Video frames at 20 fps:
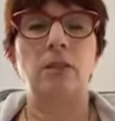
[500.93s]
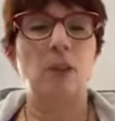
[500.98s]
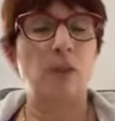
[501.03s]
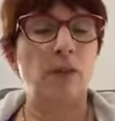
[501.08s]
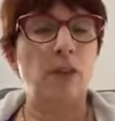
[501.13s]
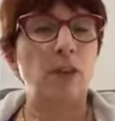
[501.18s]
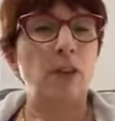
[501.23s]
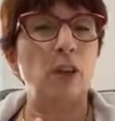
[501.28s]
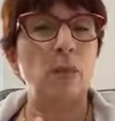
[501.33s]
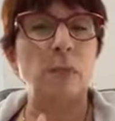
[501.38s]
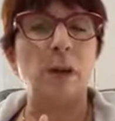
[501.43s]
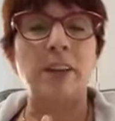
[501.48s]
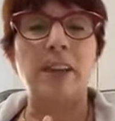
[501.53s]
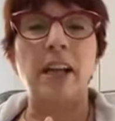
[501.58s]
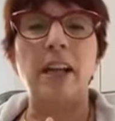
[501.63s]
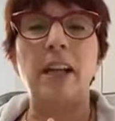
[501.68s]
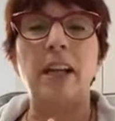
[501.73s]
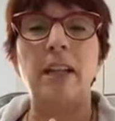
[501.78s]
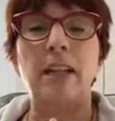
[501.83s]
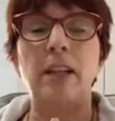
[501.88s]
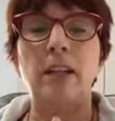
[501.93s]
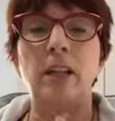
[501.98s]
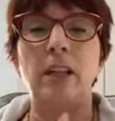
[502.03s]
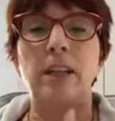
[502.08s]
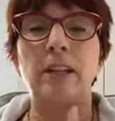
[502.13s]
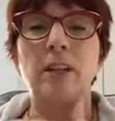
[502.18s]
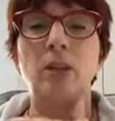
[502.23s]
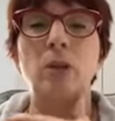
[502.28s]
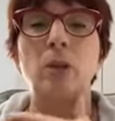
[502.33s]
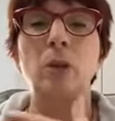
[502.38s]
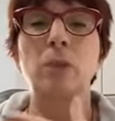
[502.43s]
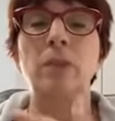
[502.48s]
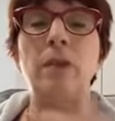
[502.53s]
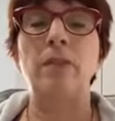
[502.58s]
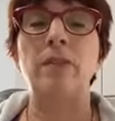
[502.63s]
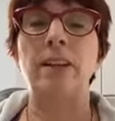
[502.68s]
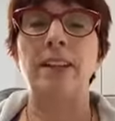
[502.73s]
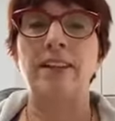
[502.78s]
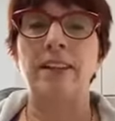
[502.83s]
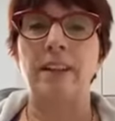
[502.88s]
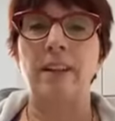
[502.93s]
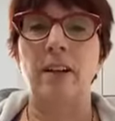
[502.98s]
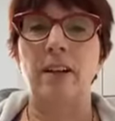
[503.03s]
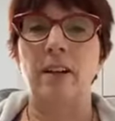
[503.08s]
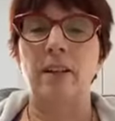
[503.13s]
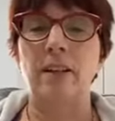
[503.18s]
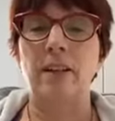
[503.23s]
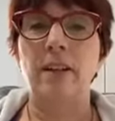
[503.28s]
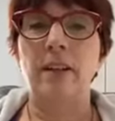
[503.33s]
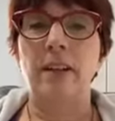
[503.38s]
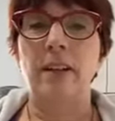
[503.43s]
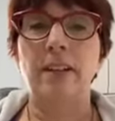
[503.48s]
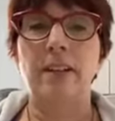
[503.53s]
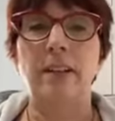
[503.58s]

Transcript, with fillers: Tu as fait ça pendant l'année 2021,